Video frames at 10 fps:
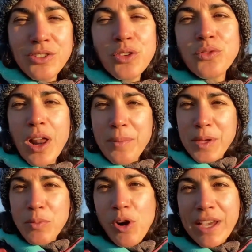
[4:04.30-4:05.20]
donc voilà
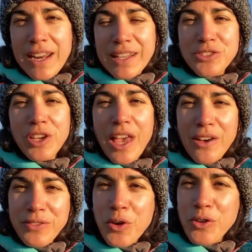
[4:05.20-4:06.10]
mais bon la galanterie
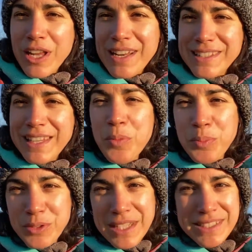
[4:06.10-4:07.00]
a fait qu'on a laissé au
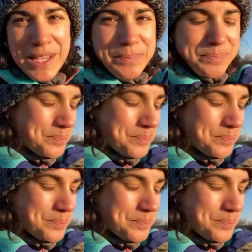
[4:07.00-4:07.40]
plus ancien.